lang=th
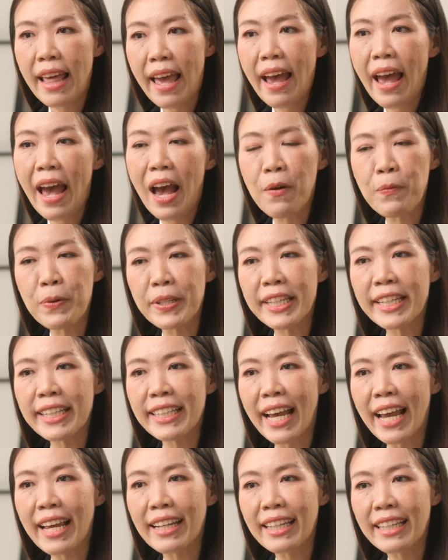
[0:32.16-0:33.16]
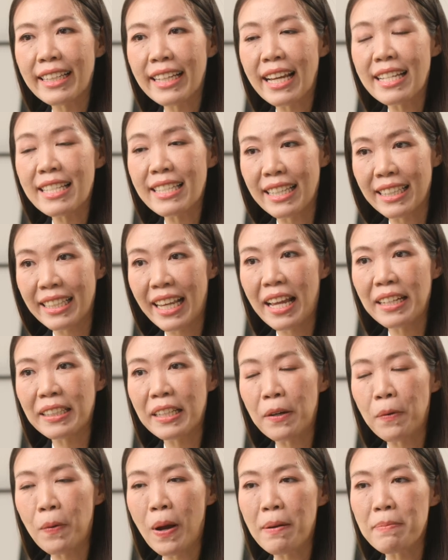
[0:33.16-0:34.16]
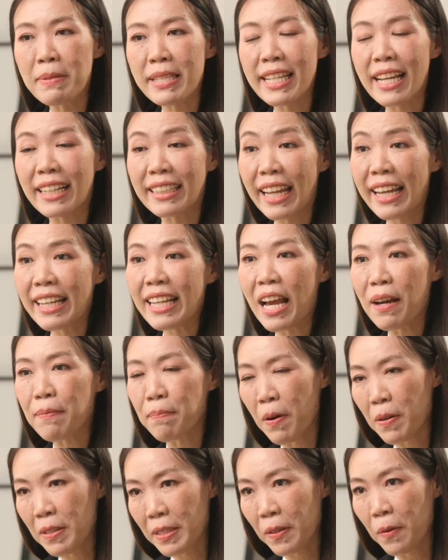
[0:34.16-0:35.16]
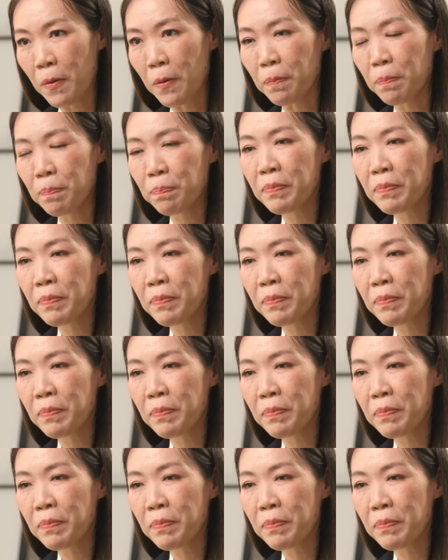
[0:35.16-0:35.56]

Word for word: และหาวิธีการในการจัดการกับความเสี่ยงได้อย่างเหมาะสม